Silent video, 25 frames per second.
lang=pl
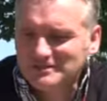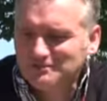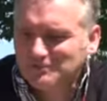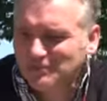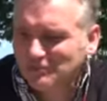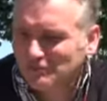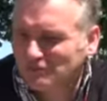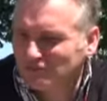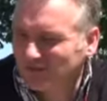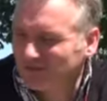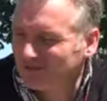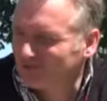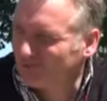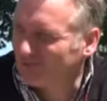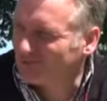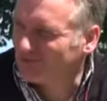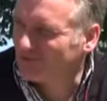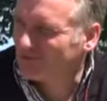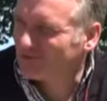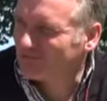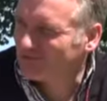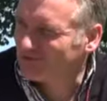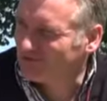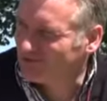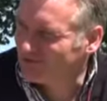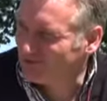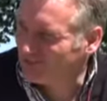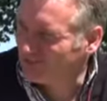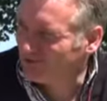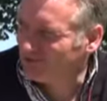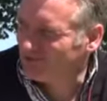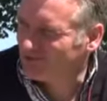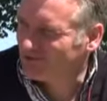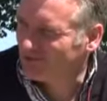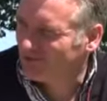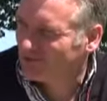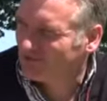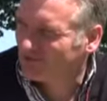z prokuraturą, czy z
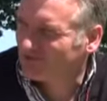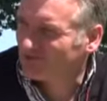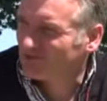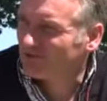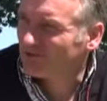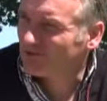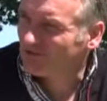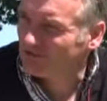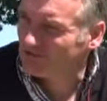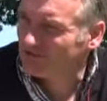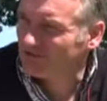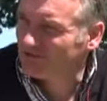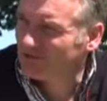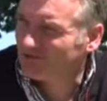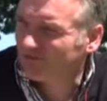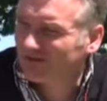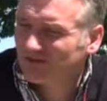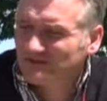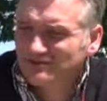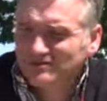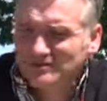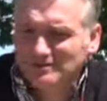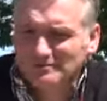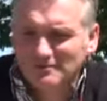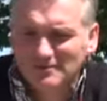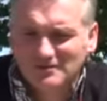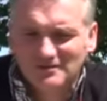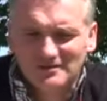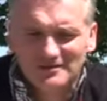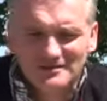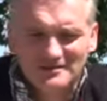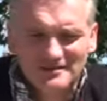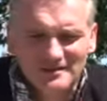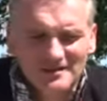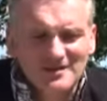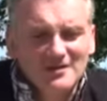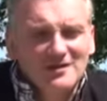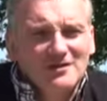policją, bo to też jest ważne, bo to
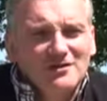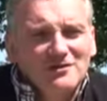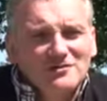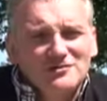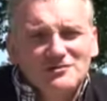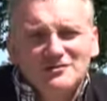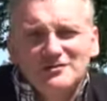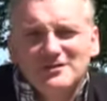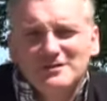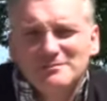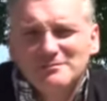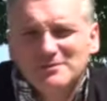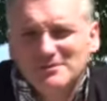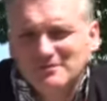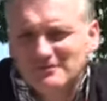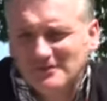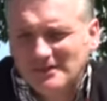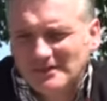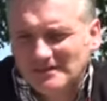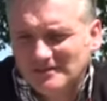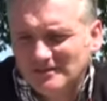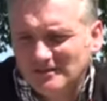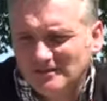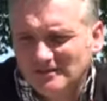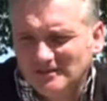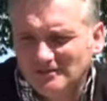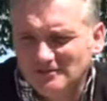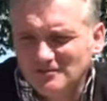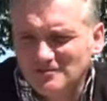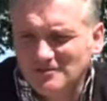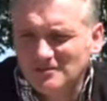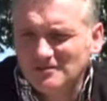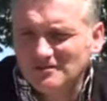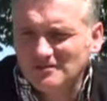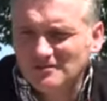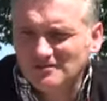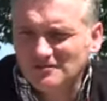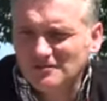jest ośrodek profilaktyki
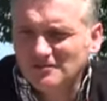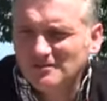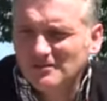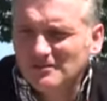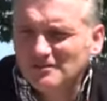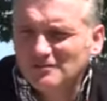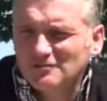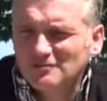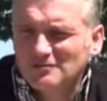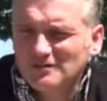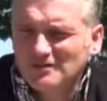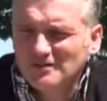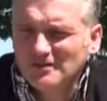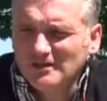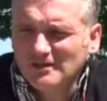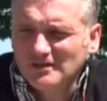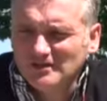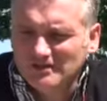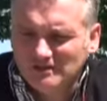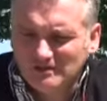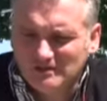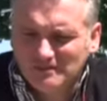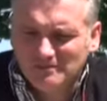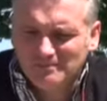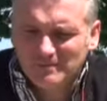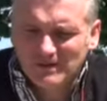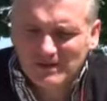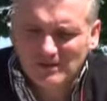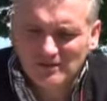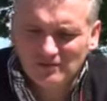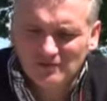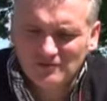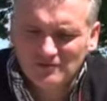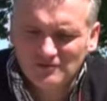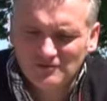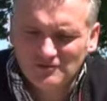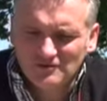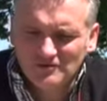rodzinnej, ośrodek, który dba
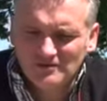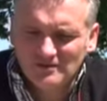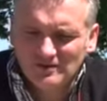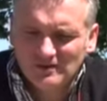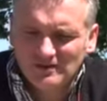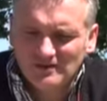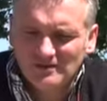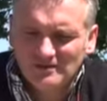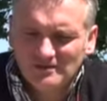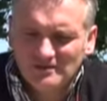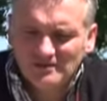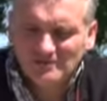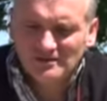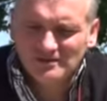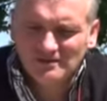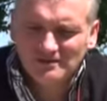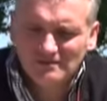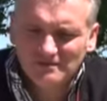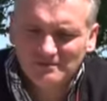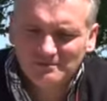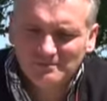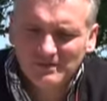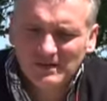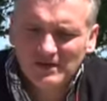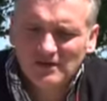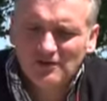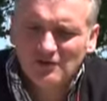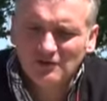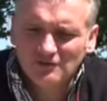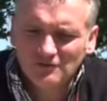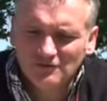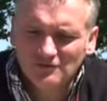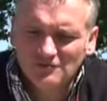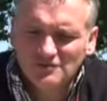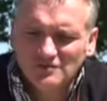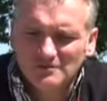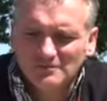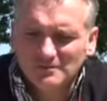o rodzinę i dba o
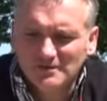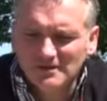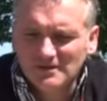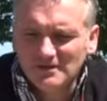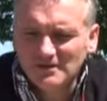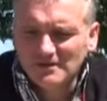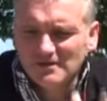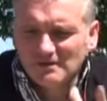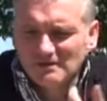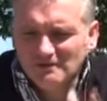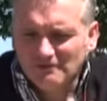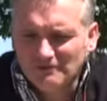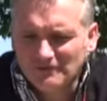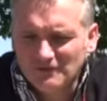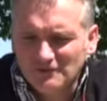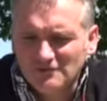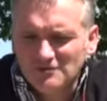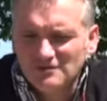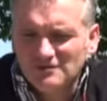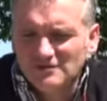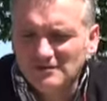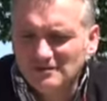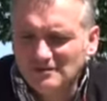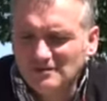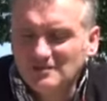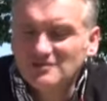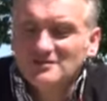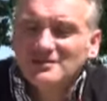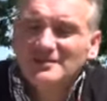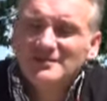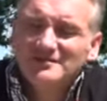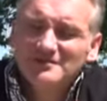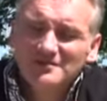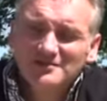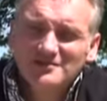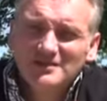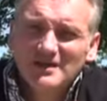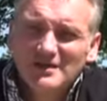to, żeby w rodzinie się
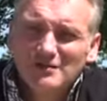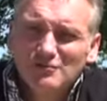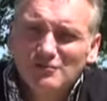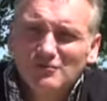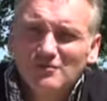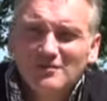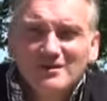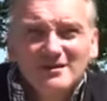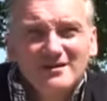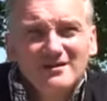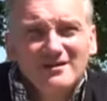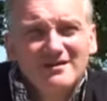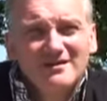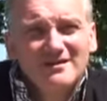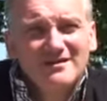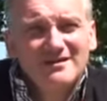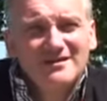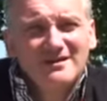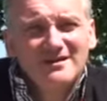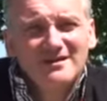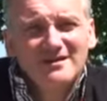źle nie działo, a,